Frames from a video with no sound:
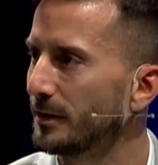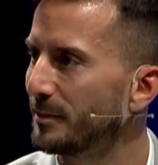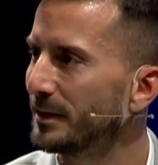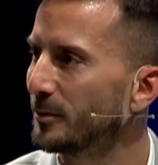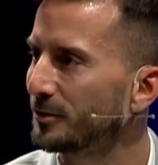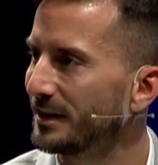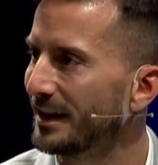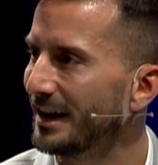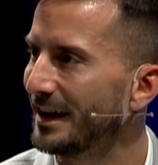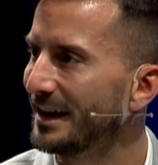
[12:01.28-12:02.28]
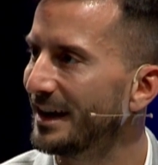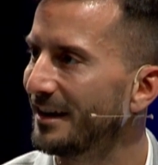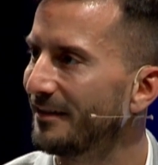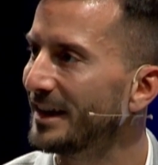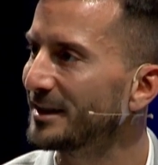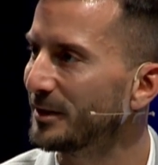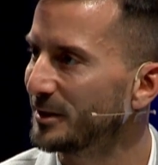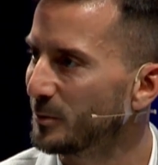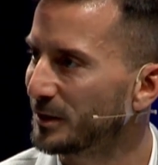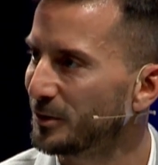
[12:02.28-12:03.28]
a ver, esperamos, en el, en el
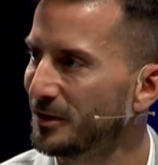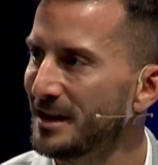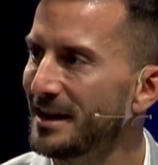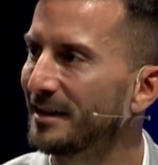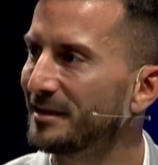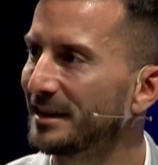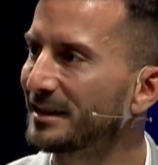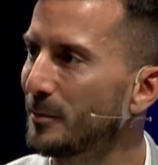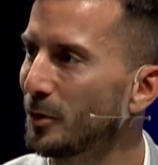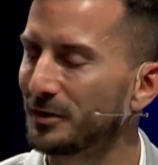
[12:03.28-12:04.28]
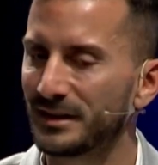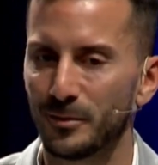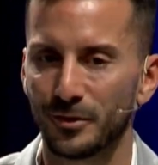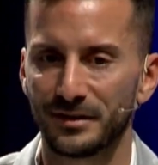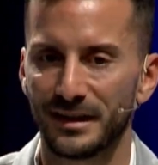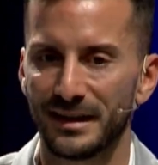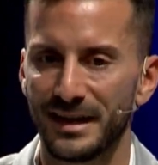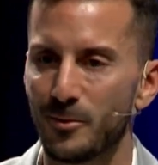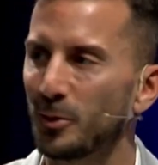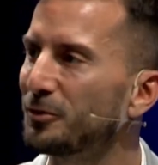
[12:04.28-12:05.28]
2024. Ah. Así que estamos, estamos eh,
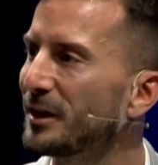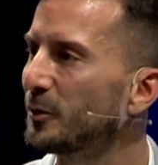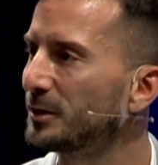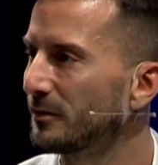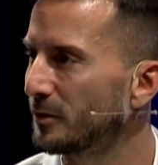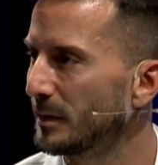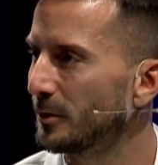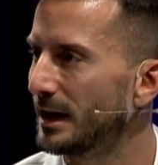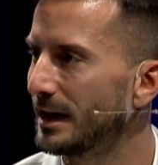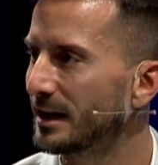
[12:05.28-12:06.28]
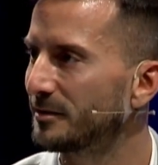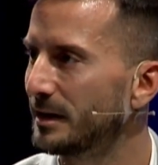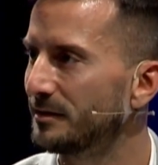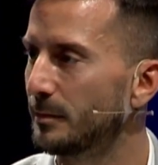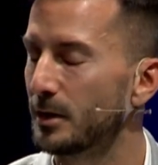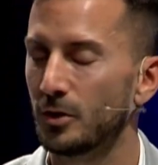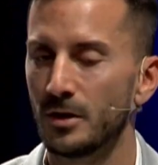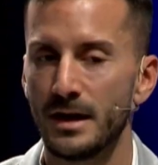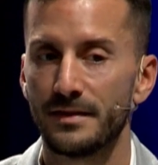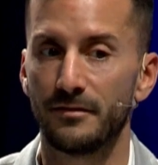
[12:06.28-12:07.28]
evolucionando y transformando la, experiencia de
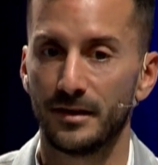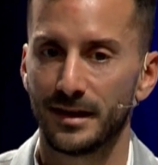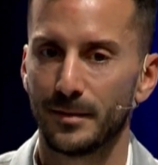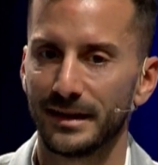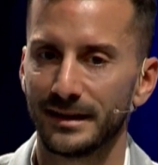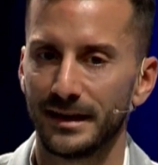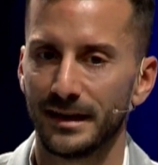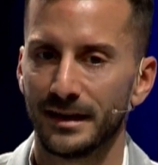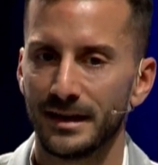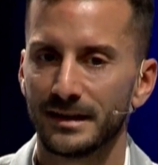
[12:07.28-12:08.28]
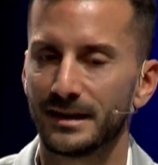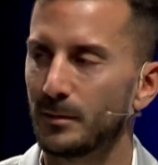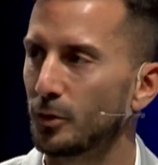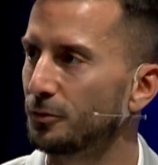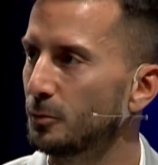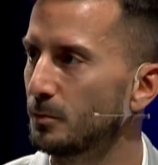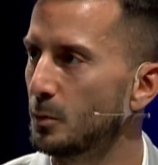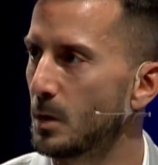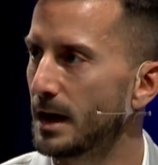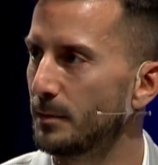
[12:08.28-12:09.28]
pago. Definitivamente tenemos
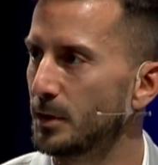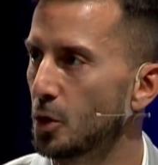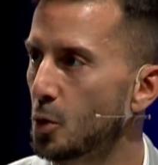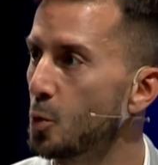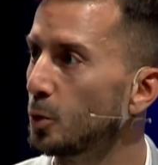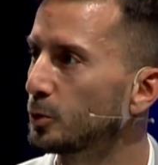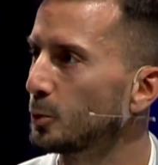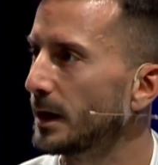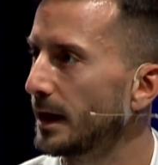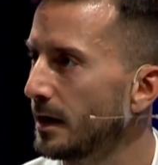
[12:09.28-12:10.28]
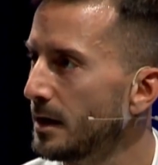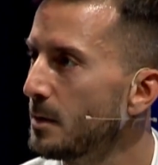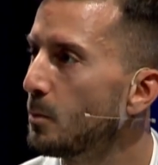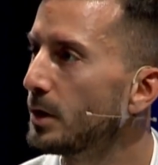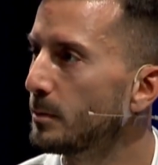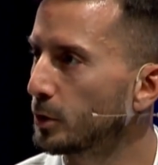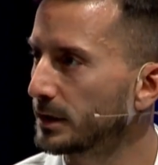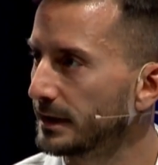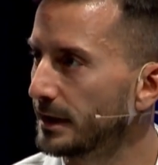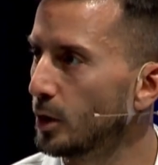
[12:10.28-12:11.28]
un, cambio cultural muy
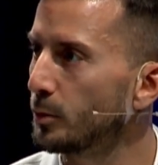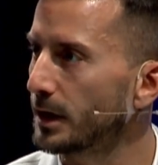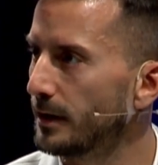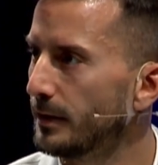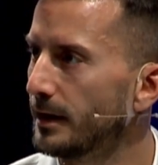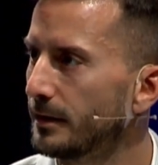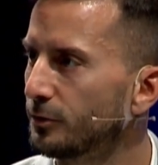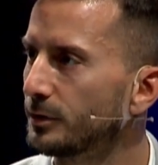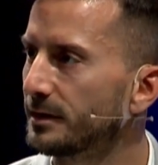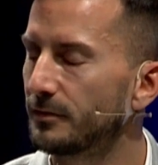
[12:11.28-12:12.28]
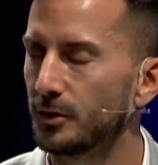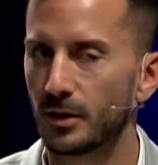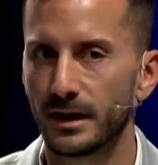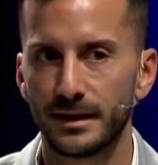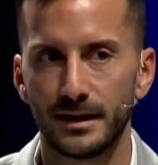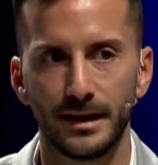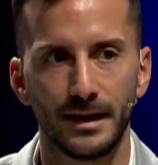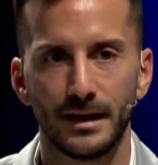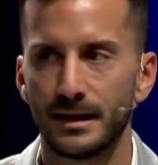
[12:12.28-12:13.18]
importante, ¿no? Porque va, es un desafío grande. Hay que